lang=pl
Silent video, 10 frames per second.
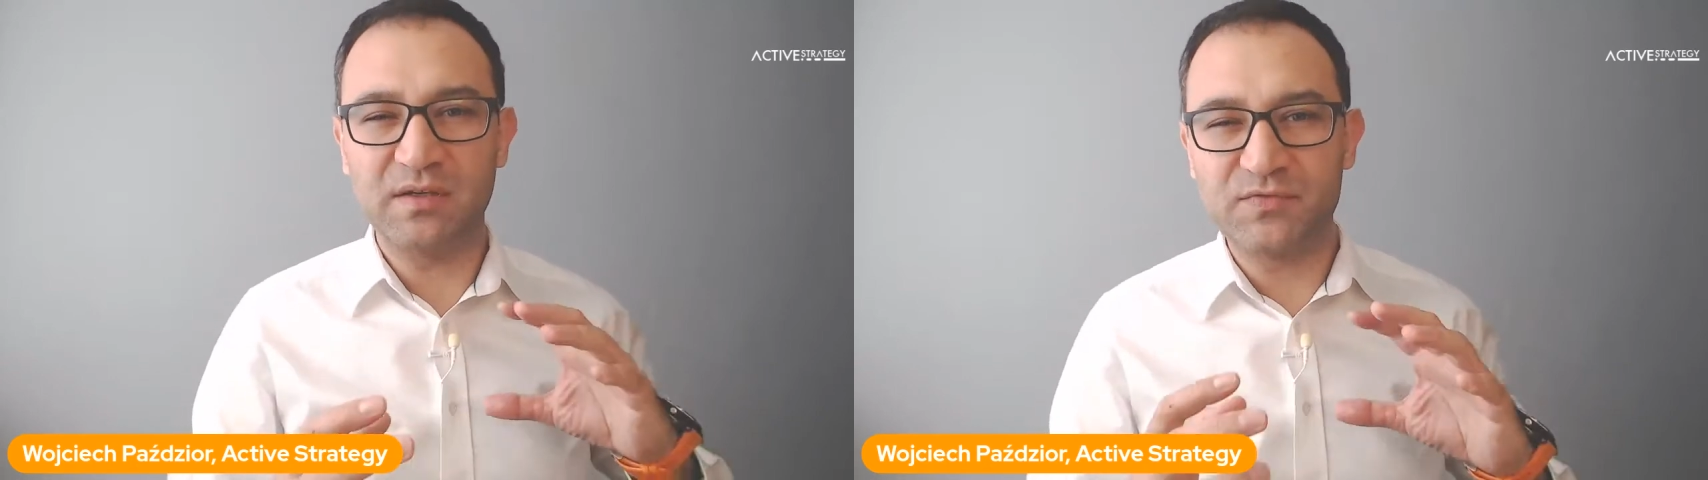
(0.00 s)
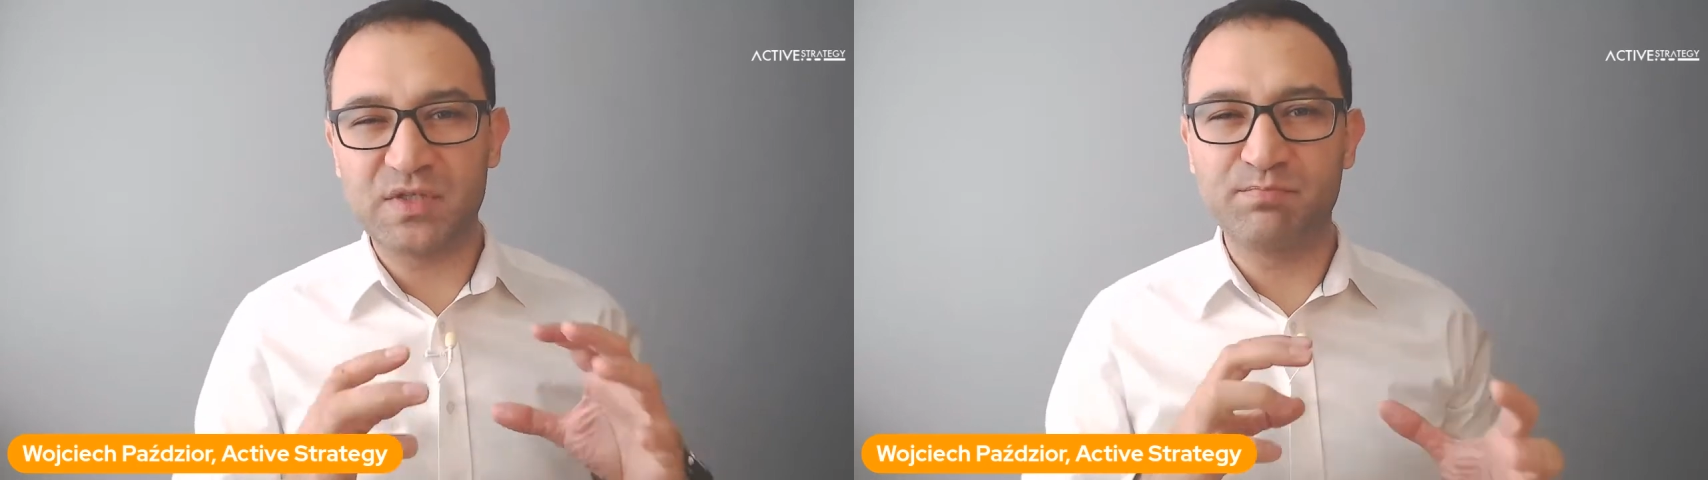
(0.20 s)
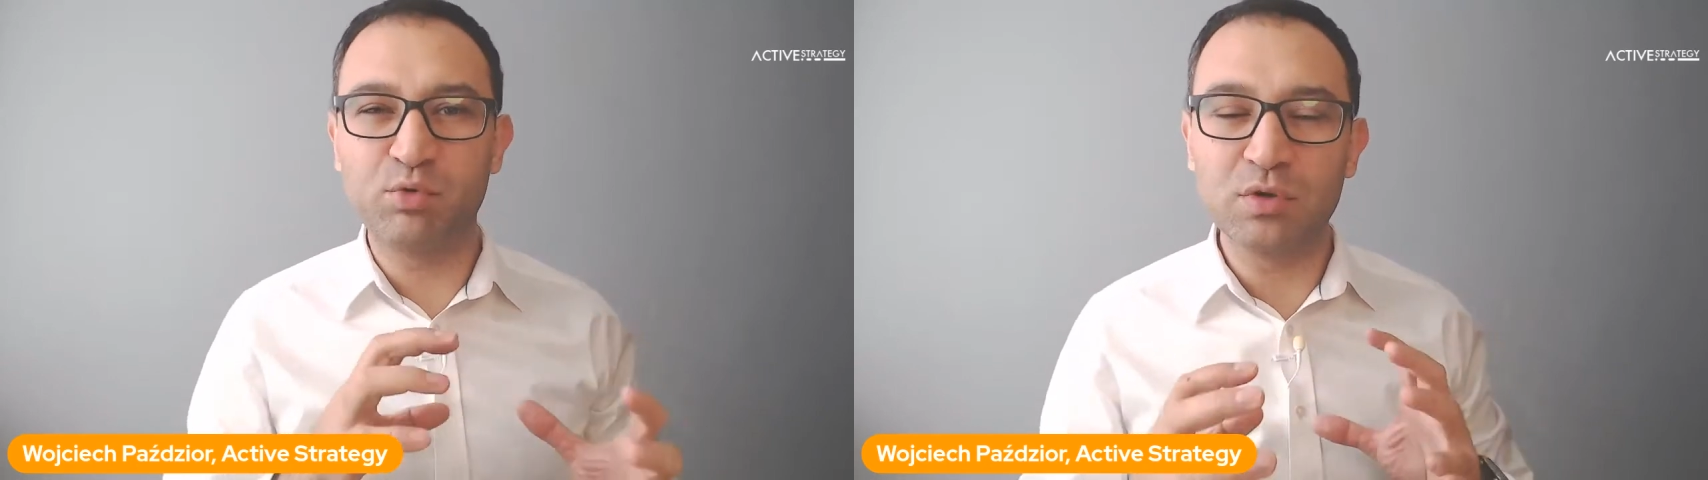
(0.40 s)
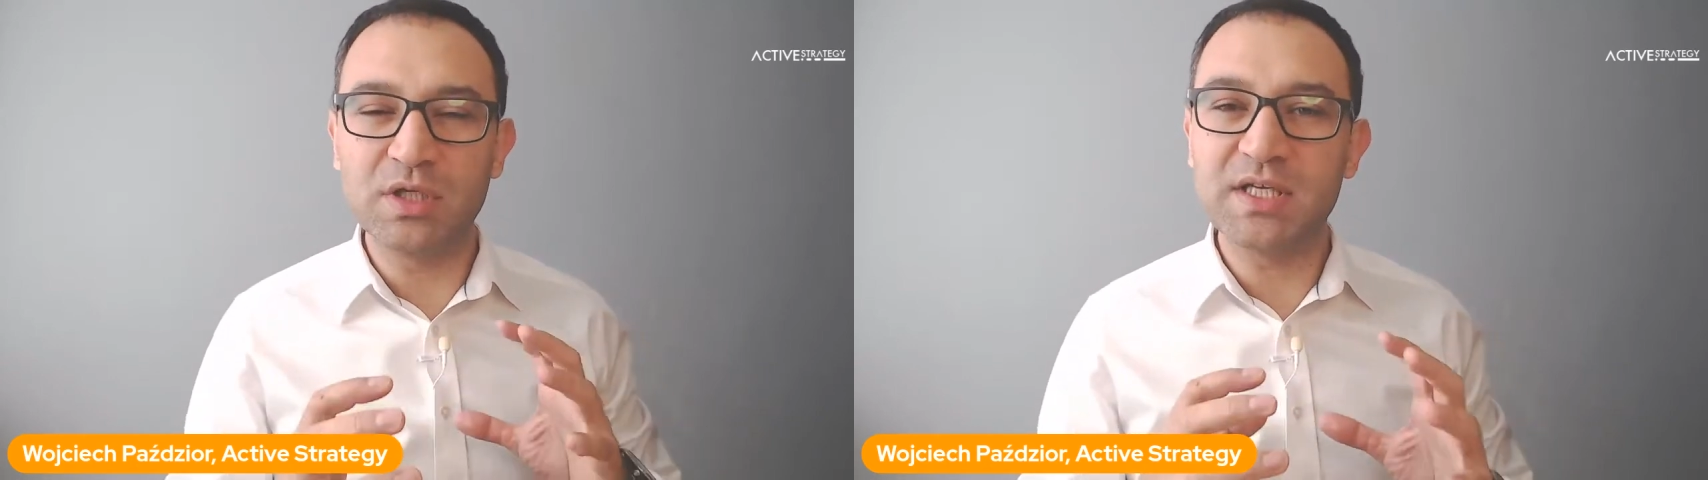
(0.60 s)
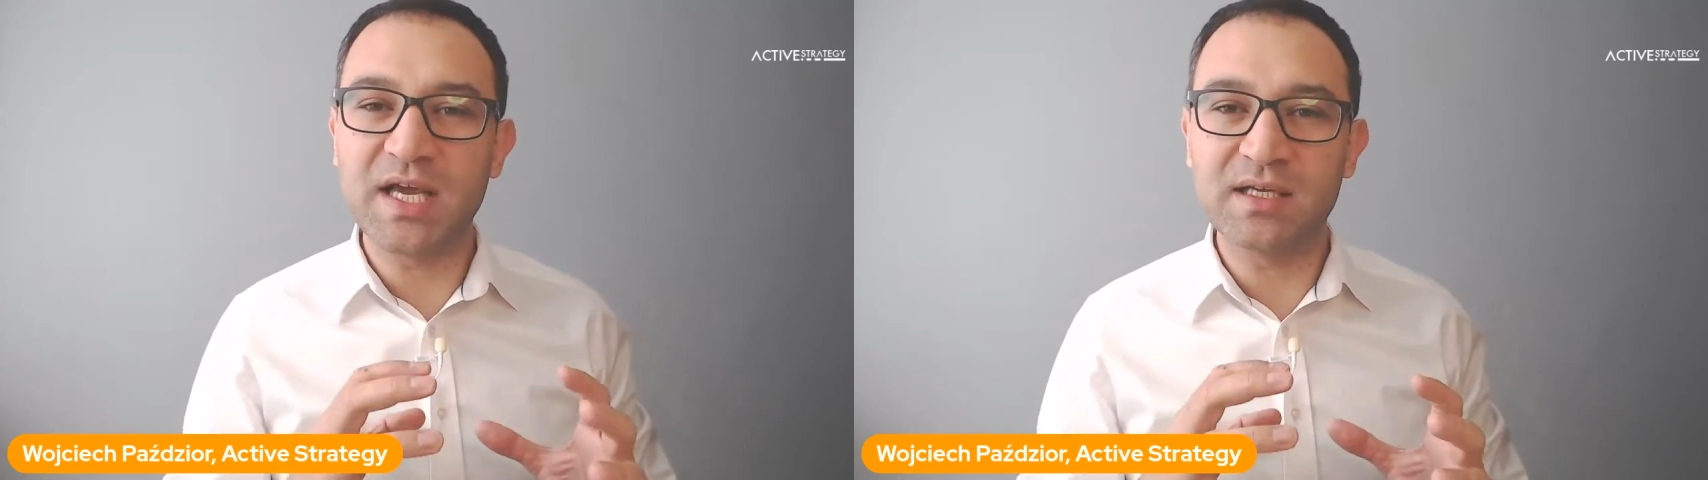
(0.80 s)

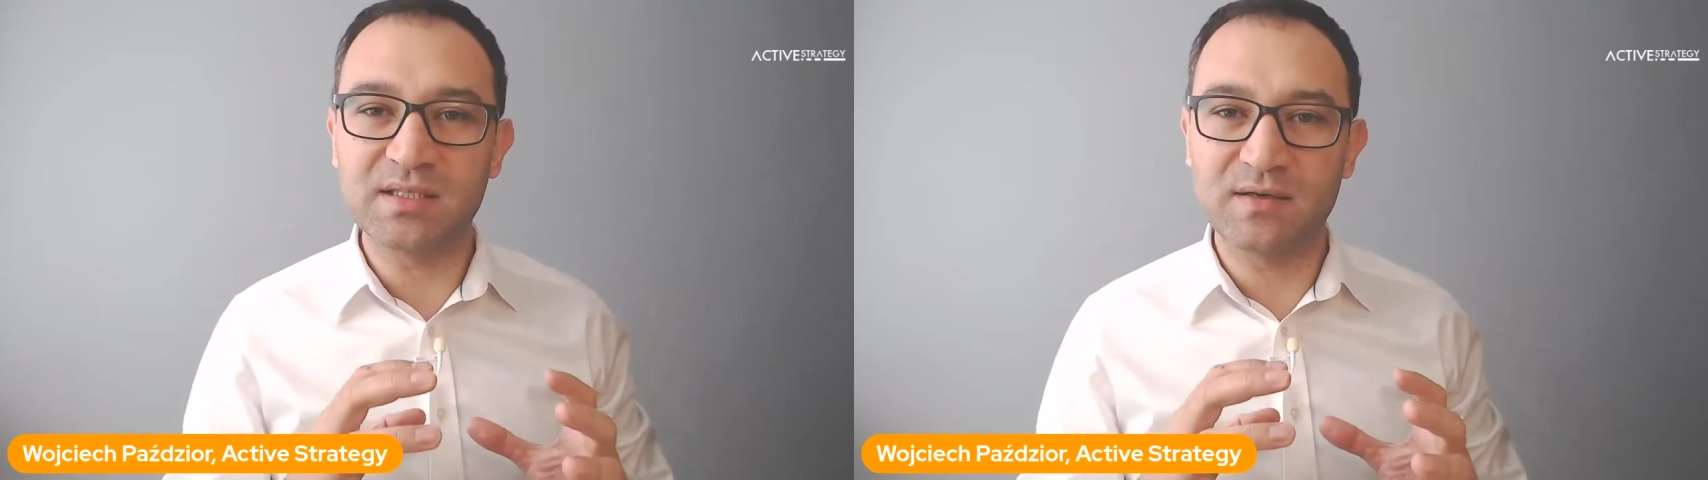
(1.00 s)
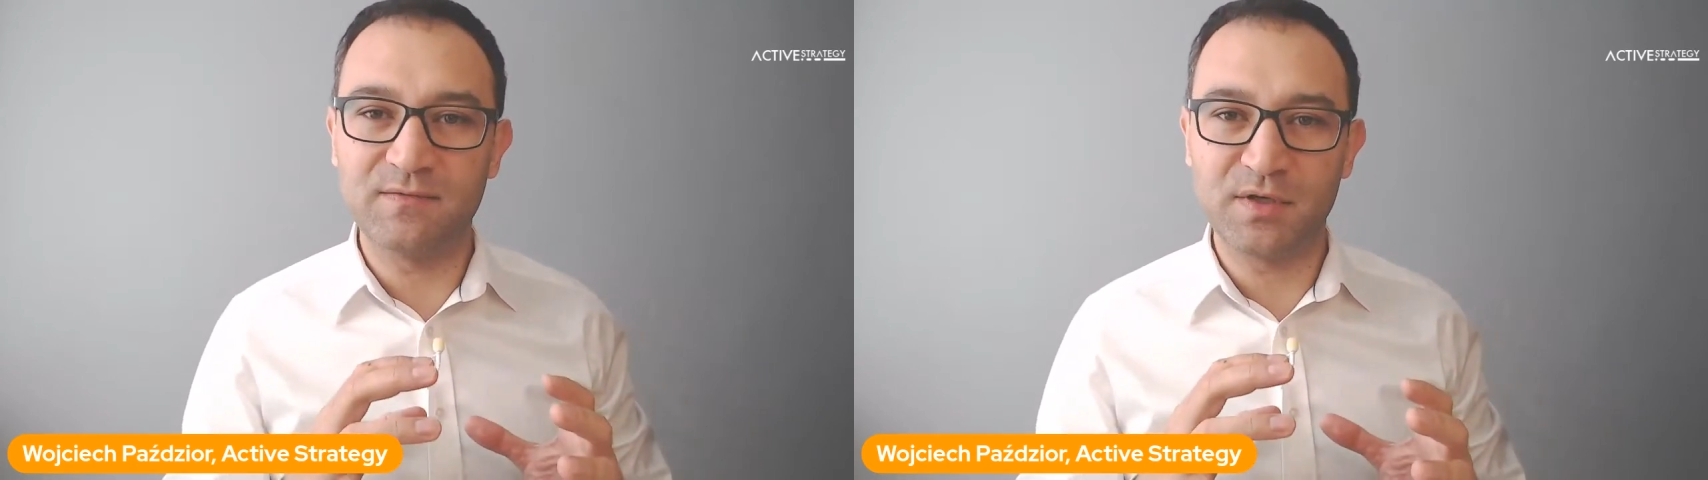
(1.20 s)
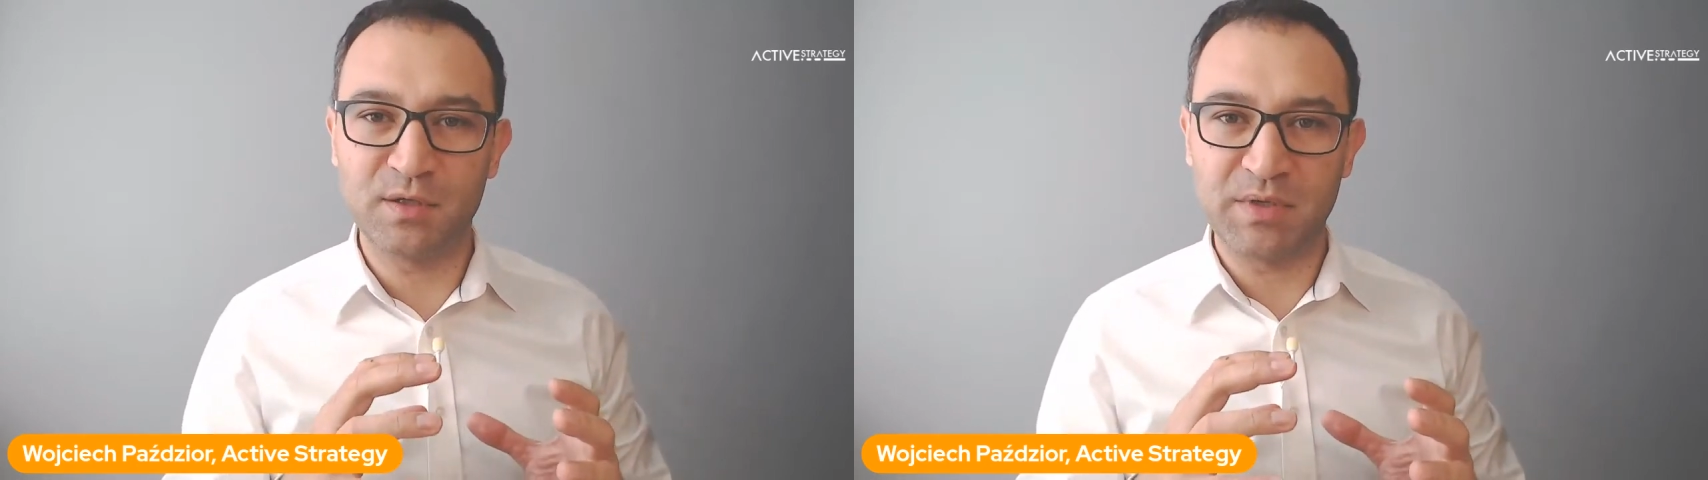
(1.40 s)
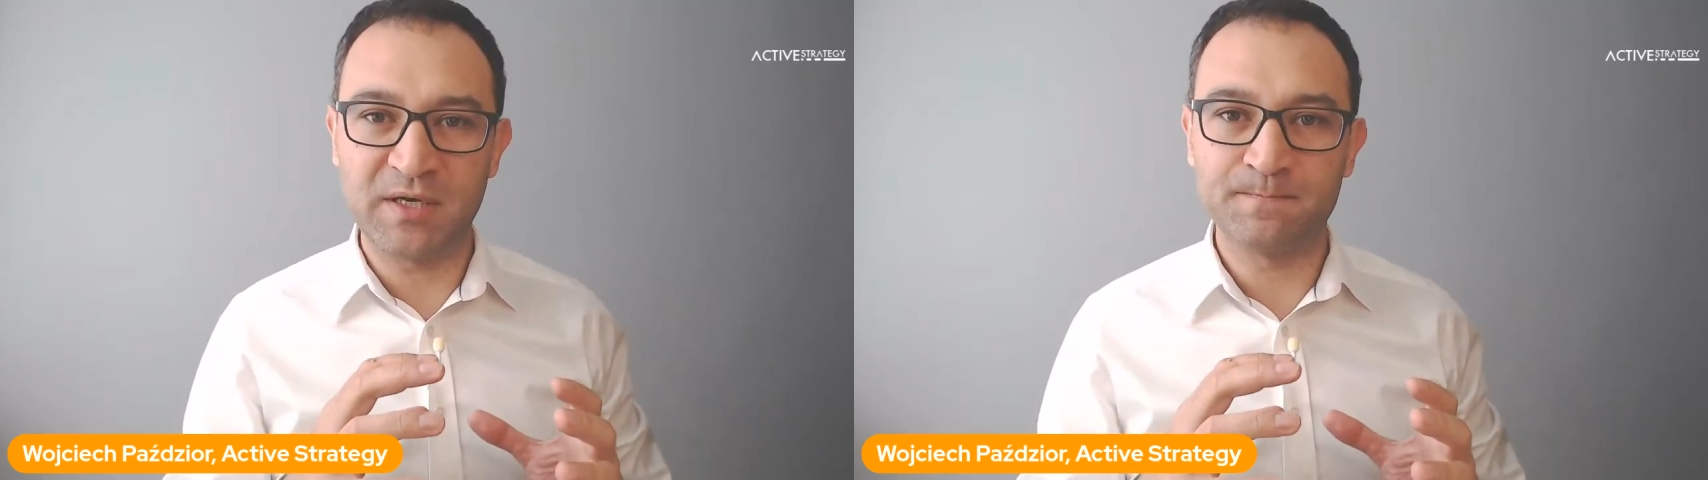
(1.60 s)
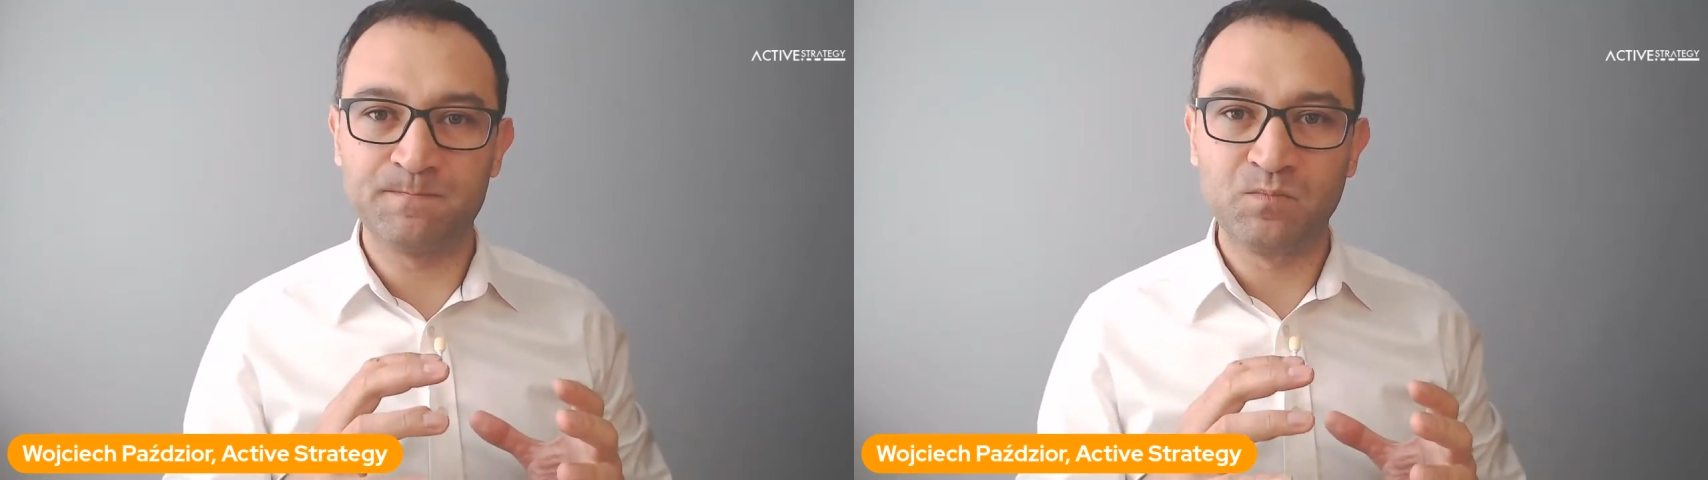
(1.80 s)
wspólny język w firmie,